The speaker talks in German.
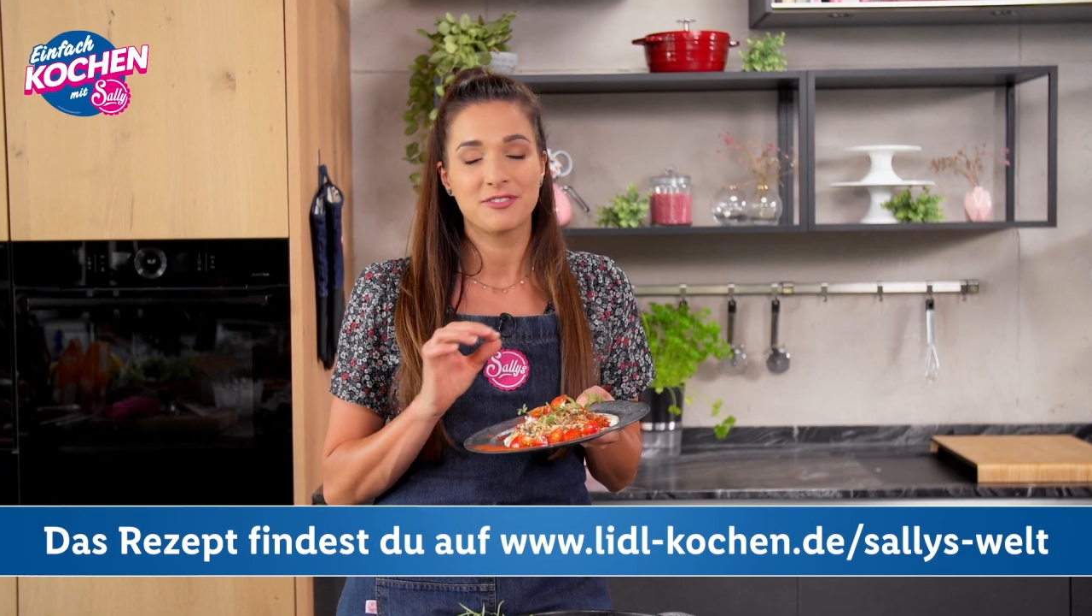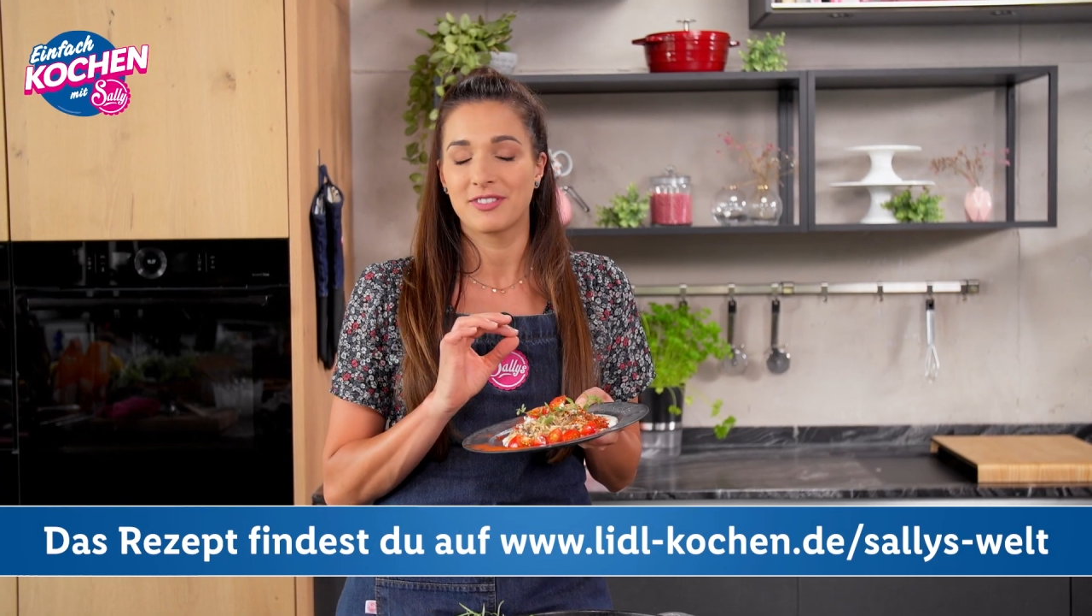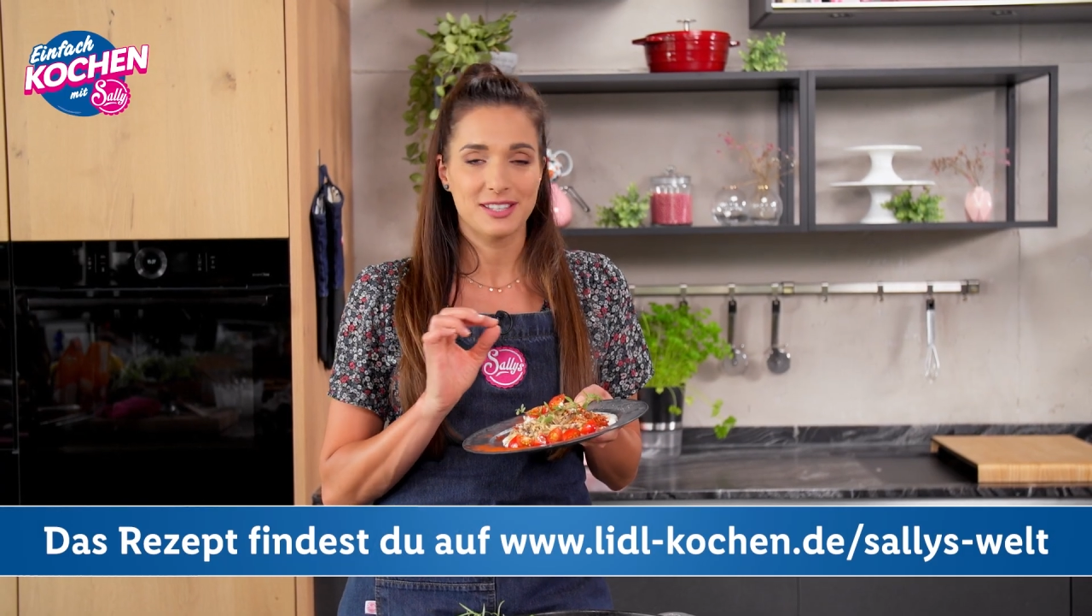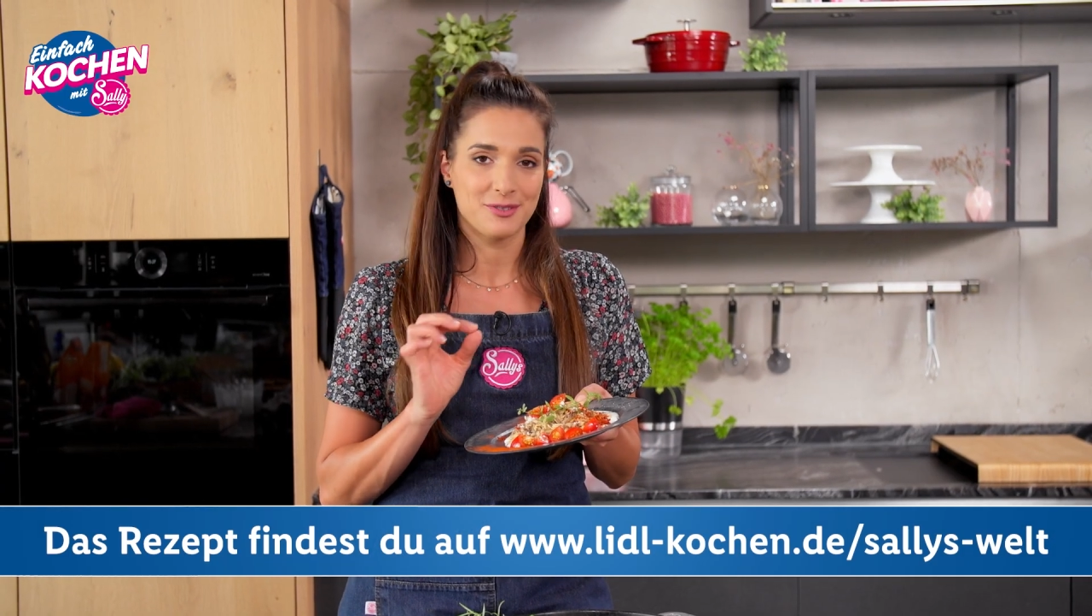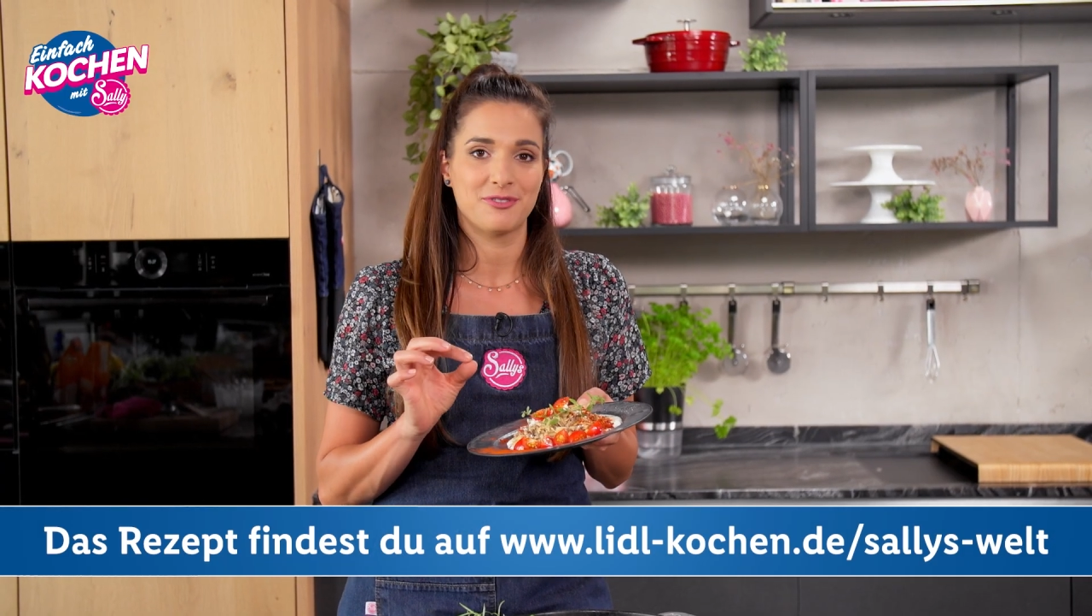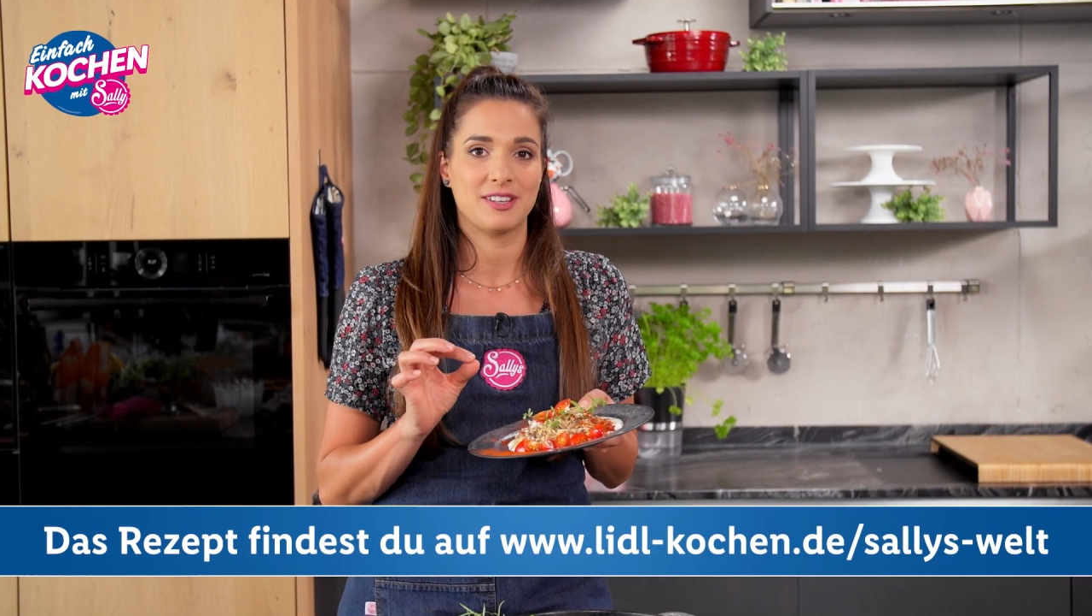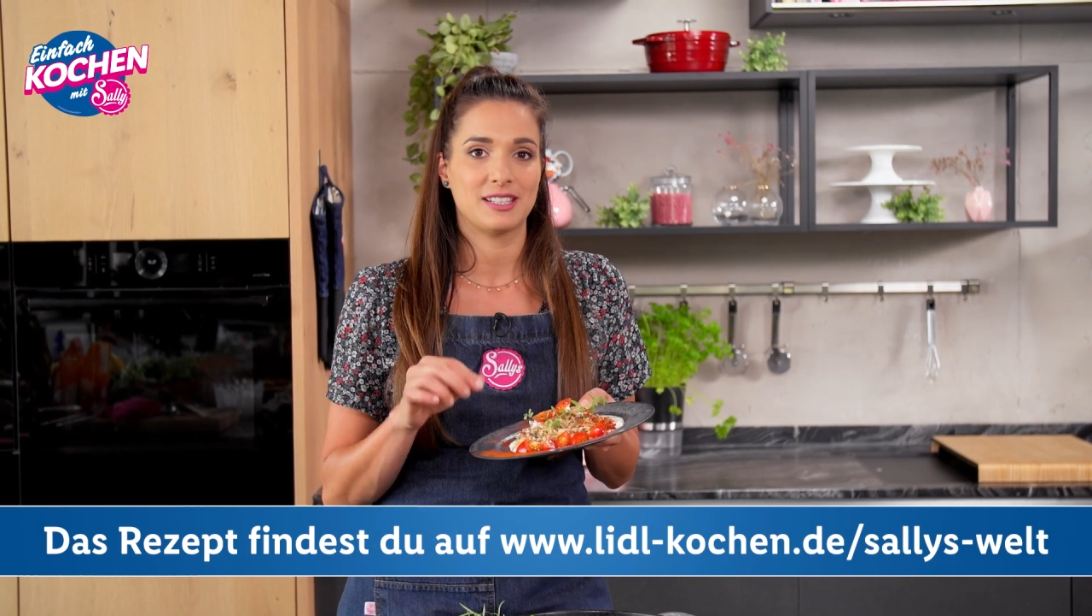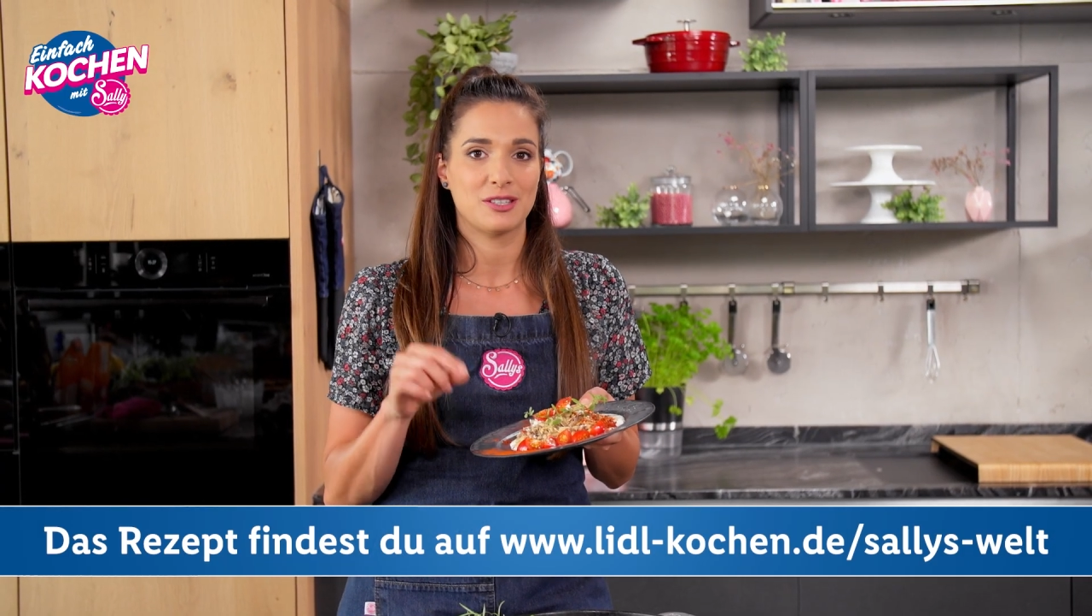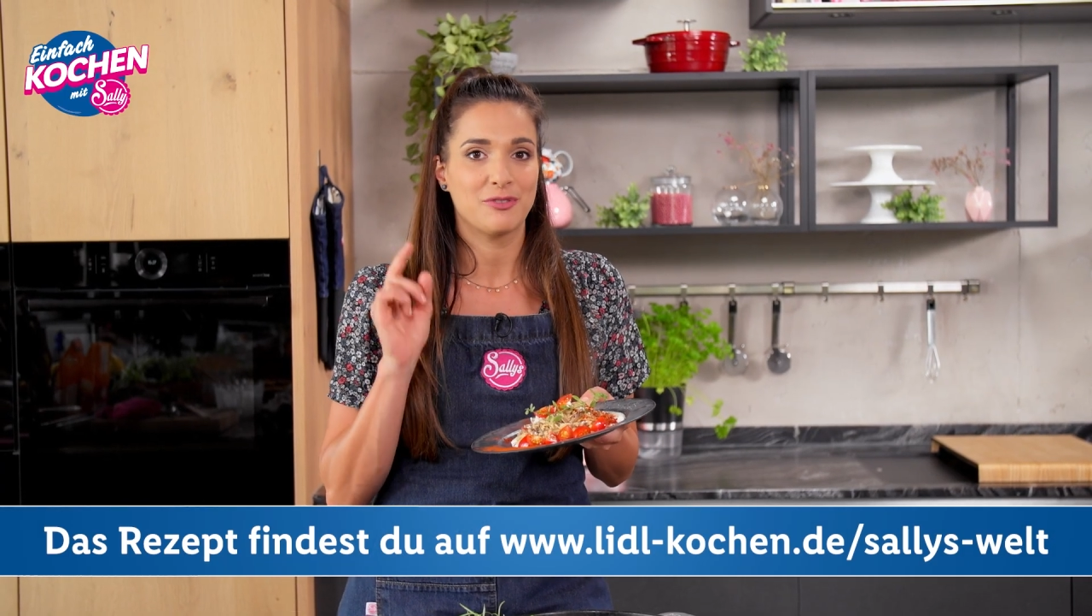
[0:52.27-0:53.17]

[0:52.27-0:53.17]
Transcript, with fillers: fix und fertig